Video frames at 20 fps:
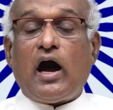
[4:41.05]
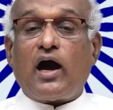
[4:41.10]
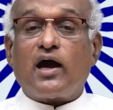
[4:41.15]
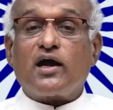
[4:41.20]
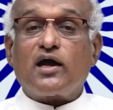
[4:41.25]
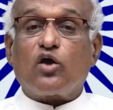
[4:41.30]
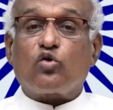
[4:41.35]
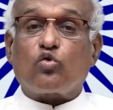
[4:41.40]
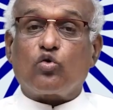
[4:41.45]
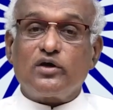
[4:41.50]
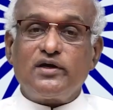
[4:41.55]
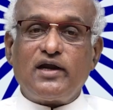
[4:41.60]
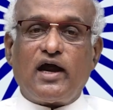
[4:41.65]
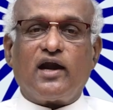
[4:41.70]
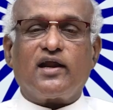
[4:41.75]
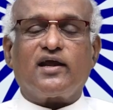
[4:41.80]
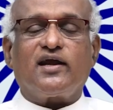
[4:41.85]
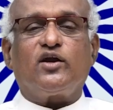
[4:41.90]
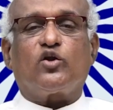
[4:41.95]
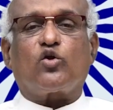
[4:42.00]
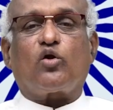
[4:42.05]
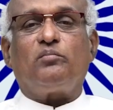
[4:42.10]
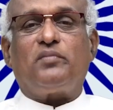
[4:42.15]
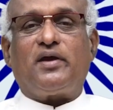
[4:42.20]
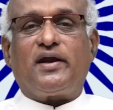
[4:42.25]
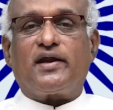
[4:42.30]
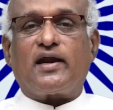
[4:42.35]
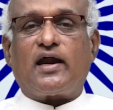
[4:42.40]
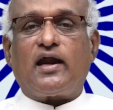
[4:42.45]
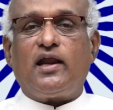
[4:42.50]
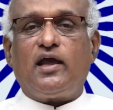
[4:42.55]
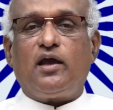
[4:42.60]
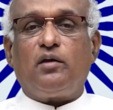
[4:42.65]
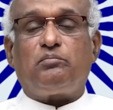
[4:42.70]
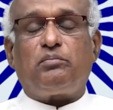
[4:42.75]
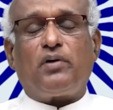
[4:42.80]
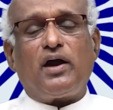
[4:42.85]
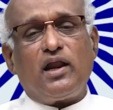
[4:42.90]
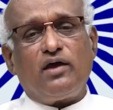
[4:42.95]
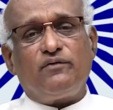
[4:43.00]
ஆக கொண்டாடுகின்றோம் என்றாலே
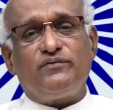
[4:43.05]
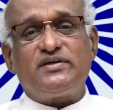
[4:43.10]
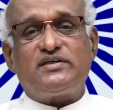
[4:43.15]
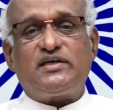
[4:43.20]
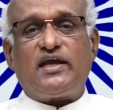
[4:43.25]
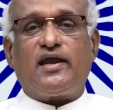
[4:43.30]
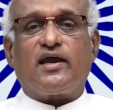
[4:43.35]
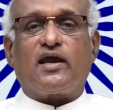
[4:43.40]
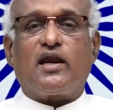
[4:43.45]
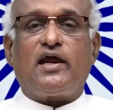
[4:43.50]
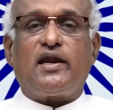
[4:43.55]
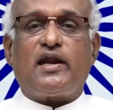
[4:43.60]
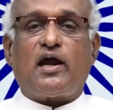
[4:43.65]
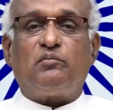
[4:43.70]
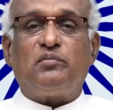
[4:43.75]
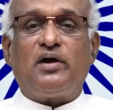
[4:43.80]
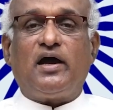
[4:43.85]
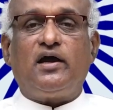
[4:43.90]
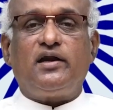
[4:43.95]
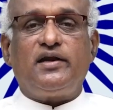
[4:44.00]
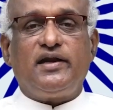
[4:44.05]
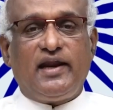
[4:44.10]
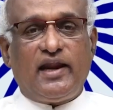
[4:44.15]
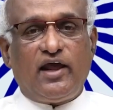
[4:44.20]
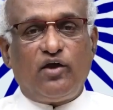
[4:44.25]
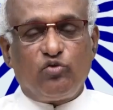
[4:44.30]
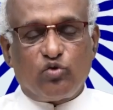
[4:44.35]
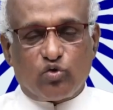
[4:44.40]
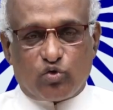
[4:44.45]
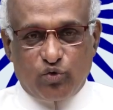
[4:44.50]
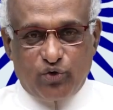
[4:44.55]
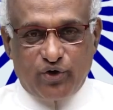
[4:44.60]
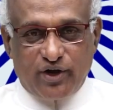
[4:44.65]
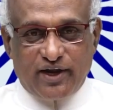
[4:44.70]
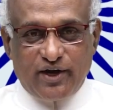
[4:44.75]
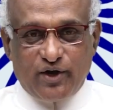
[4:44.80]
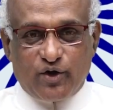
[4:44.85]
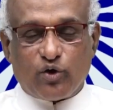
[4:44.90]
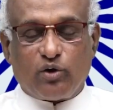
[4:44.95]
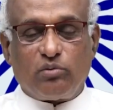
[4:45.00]
பல விஷயங்களை நாம் நினைவு
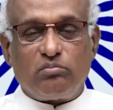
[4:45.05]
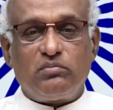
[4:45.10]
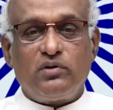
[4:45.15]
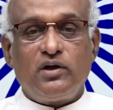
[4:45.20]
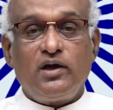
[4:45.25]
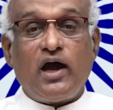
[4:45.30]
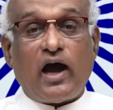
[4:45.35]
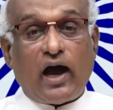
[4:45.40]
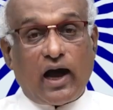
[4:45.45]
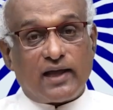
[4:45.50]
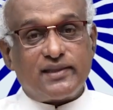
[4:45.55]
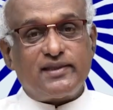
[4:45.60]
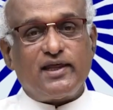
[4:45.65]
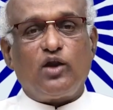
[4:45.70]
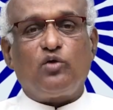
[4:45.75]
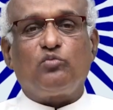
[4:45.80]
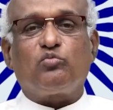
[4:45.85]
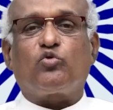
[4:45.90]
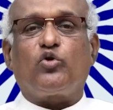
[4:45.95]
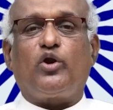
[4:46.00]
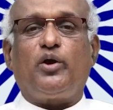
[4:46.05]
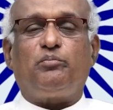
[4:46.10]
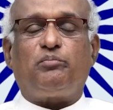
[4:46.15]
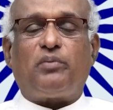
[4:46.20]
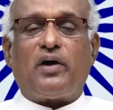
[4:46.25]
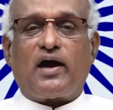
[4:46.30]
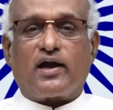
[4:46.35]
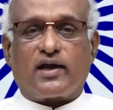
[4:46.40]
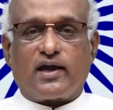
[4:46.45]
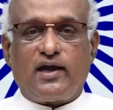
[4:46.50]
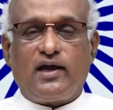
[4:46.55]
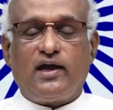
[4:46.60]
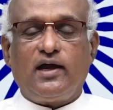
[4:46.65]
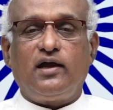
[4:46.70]
கூறுகின்றோம் அதிலும் குறிப்பாக